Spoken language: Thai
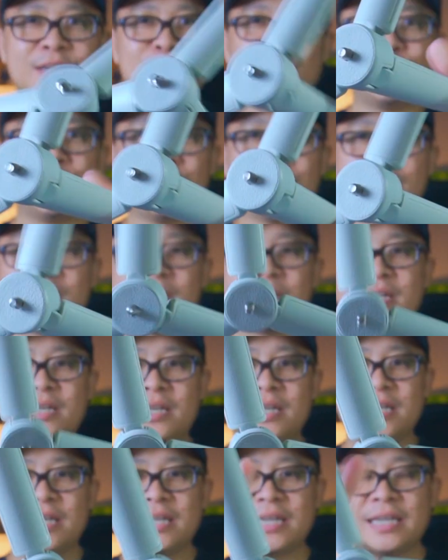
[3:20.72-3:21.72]
ดูดิ
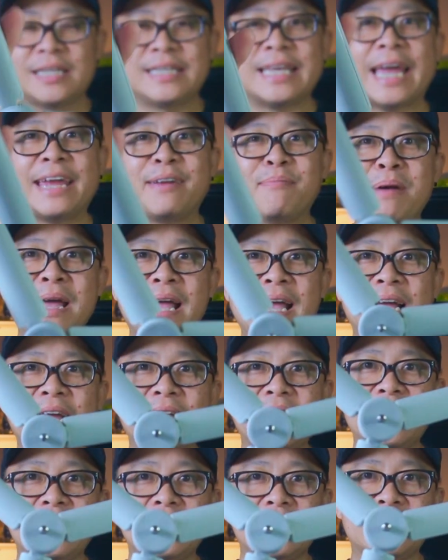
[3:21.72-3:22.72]
ใหญ่มาก
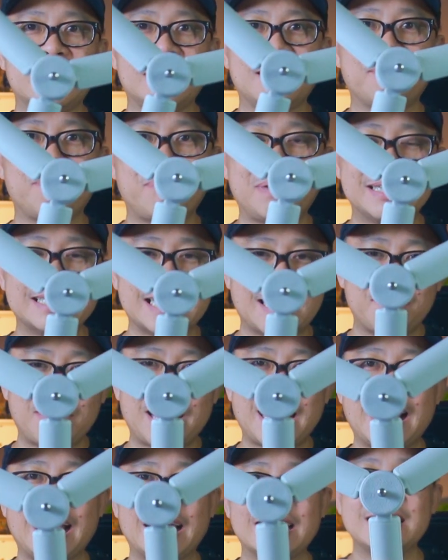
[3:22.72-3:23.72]
ฮะเป็นสาม
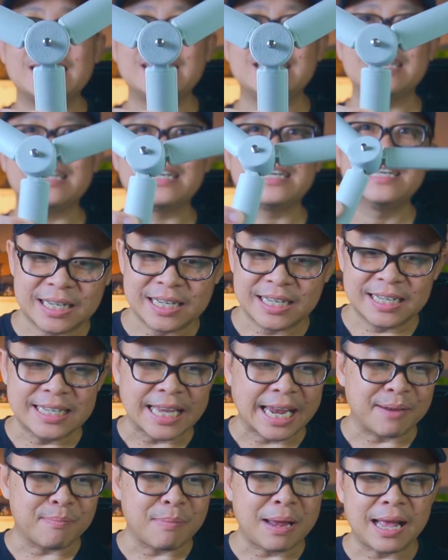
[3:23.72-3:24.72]
ขาที่ที่
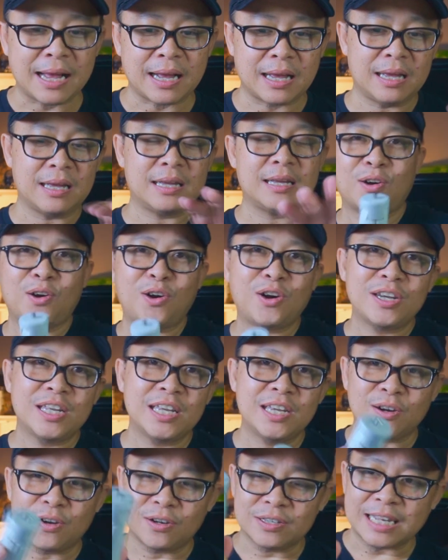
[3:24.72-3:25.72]
ใหญ่มากอะ่ะ ข้อ
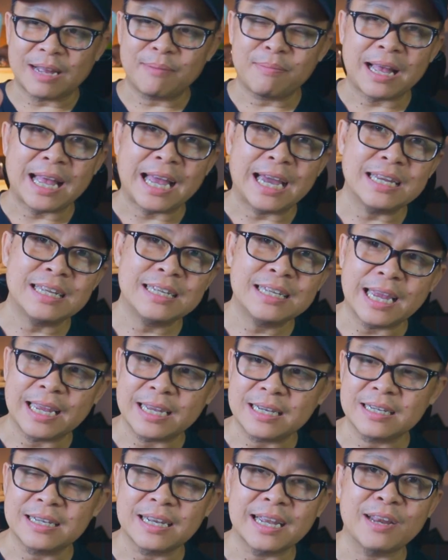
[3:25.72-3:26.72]
ดีของสามขาที่ใหญ่
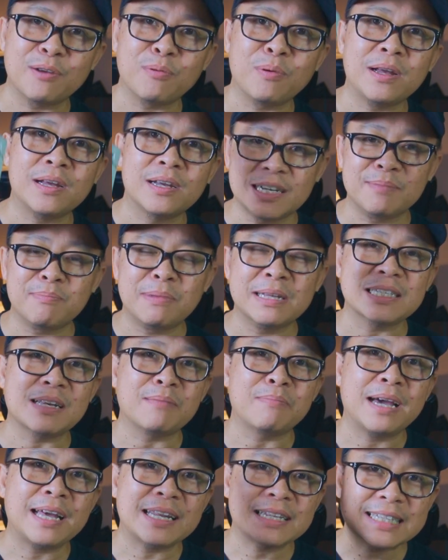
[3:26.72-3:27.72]
คือไงรู้ว่า คือมัน
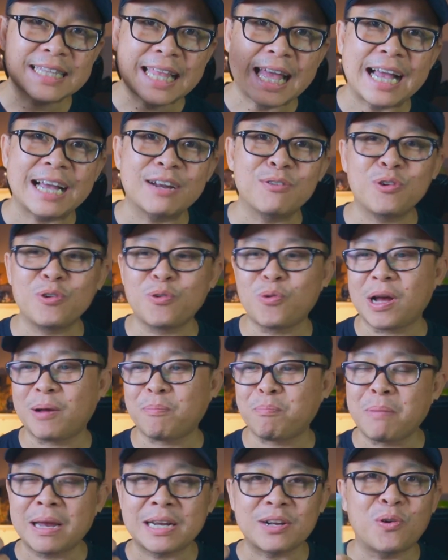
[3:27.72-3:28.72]
สามารถตั้งด้วยความ
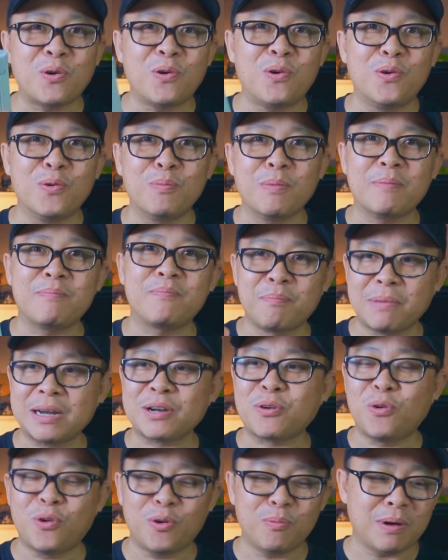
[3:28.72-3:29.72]
มั่นคงแบบ มั่
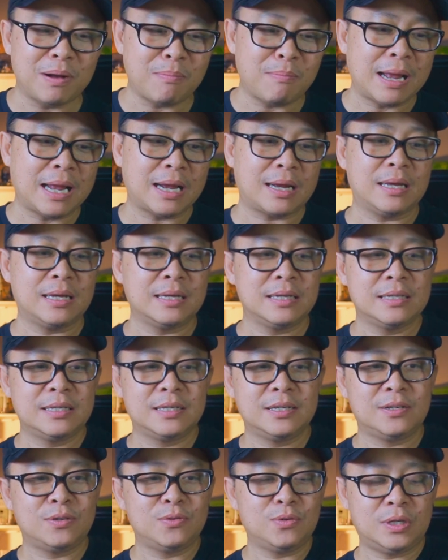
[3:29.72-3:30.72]
นคงมากๆอะ่ะ
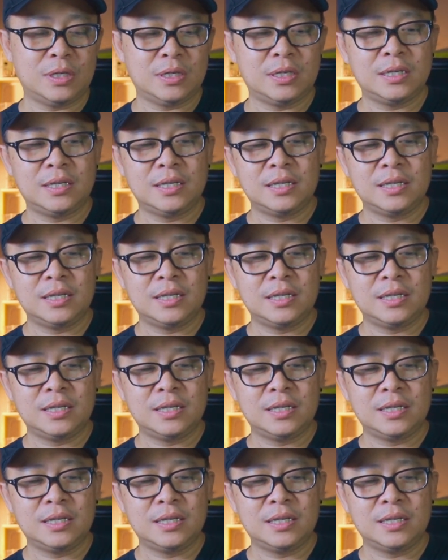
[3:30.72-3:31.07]
ดูดิ